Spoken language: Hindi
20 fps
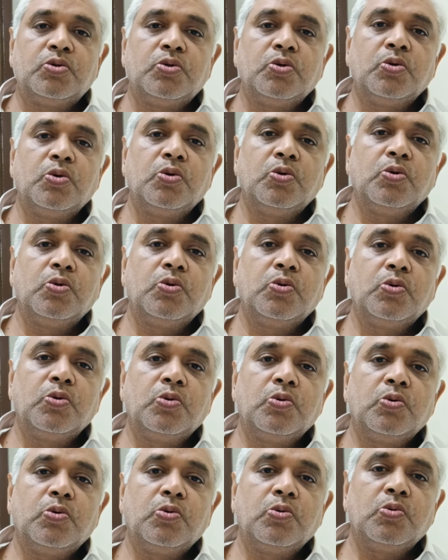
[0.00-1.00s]

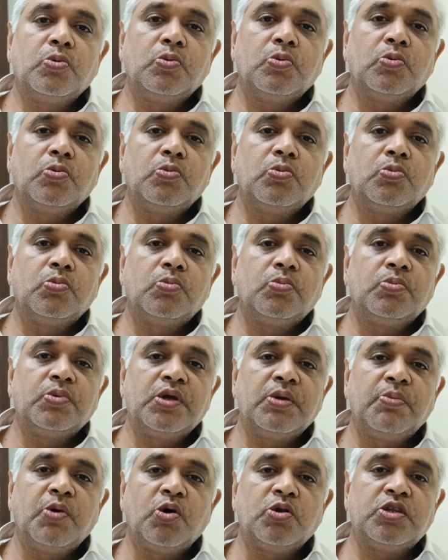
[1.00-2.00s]
तो
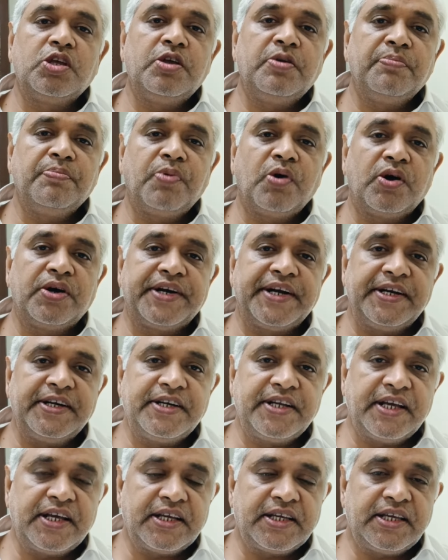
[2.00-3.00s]
ये बहुत ही
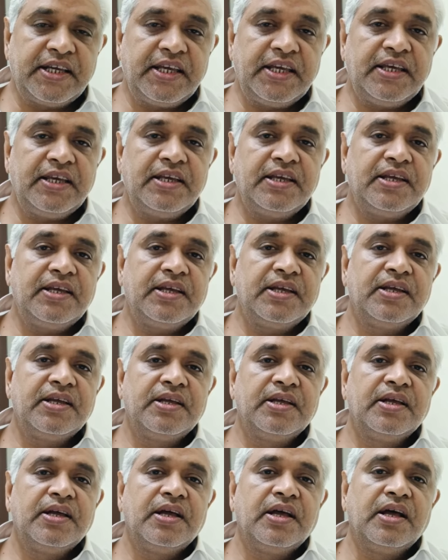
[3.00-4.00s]
इम्पॉर्टेंट है कि
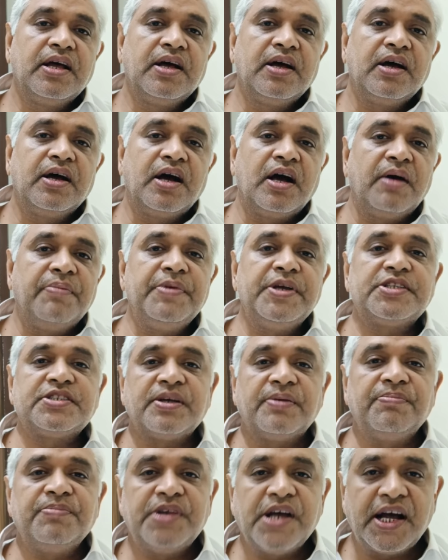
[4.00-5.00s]
हमें
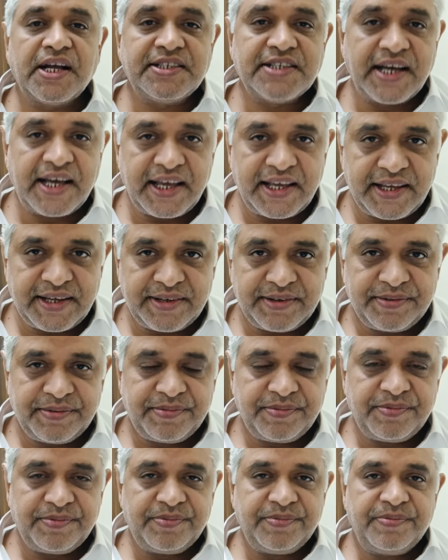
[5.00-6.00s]
समझा जाए
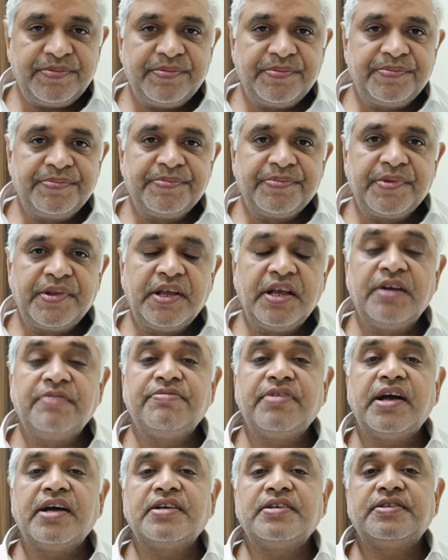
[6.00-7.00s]

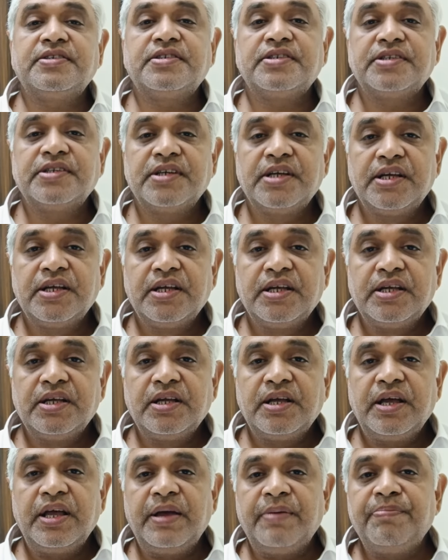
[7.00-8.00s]

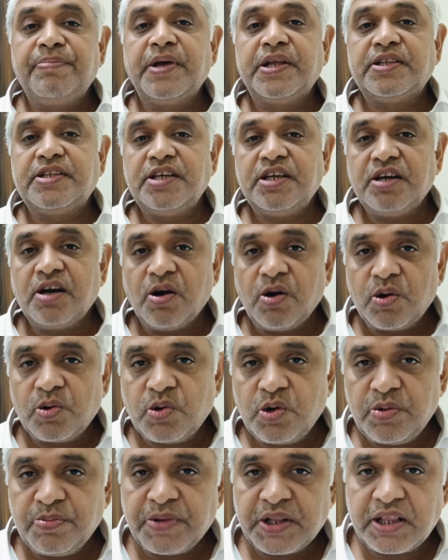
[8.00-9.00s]
इनफैक्ट एम्पैथी का और कोई